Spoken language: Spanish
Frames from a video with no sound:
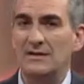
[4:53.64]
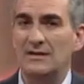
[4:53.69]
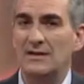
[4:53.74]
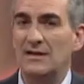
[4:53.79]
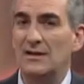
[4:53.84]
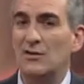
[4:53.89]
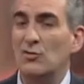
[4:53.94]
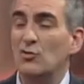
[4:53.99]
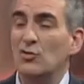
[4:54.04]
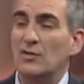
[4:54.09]

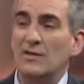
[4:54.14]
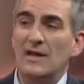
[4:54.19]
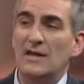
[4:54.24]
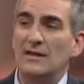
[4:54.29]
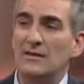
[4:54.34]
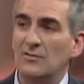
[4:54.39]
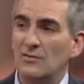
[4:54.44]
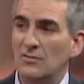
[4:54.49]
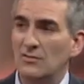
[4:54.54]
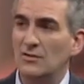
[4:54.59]

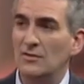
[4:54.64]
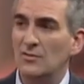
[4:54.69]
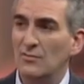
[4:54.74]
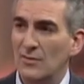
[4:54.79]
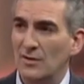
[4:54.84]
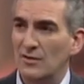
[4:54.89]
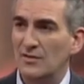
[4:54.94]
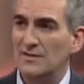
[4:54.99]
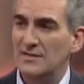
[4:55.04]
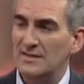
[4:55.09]
recordando el
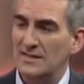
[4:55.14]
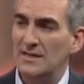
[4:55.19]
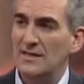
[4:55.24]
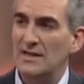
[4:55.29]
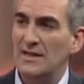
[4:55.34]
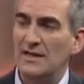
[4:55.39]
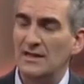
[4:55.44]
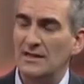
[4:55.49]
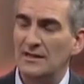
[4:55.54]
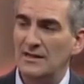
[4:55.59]
número de
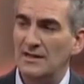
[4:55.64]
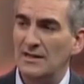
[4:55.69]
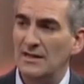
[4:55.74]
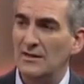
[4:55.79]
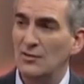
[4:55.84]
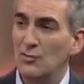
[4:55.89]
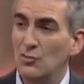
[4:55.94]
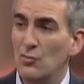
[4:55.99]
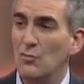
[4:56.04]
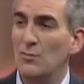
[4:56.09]
serie y
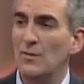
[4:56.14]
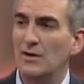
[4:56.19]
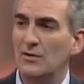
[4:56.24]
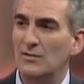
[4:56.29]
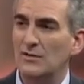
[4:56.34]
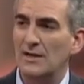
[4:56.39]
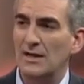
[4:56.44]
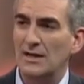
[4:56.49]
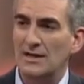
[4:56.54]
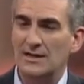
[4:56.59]
el
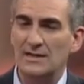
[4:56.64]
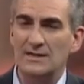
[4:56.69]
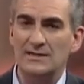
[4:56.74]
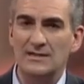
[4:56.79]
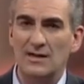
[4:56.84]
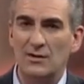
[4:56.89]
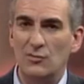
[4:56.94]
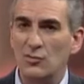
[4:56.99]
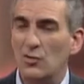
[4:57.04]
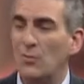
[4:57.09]
número de la
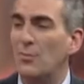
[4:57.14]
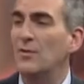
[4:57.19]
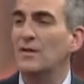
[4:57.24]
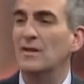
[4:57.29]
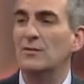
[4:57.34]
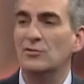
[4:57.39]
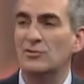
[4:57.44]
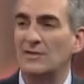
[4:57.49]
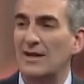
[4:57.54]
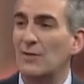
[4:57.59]
credencial, uno
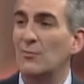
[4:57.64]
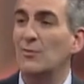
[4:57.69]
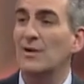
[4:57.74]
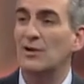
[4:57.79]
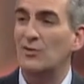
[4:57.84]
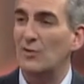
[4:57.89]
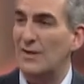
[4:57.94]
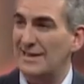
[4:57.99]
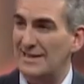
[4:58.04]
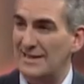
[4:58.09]
puede votar
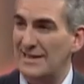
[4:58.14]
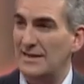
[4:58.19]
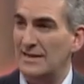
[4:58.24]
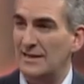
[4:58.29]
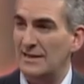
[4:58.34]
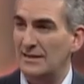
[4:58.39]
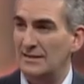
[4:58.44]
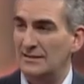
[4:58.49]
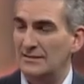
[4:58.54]
aunque no la tenga.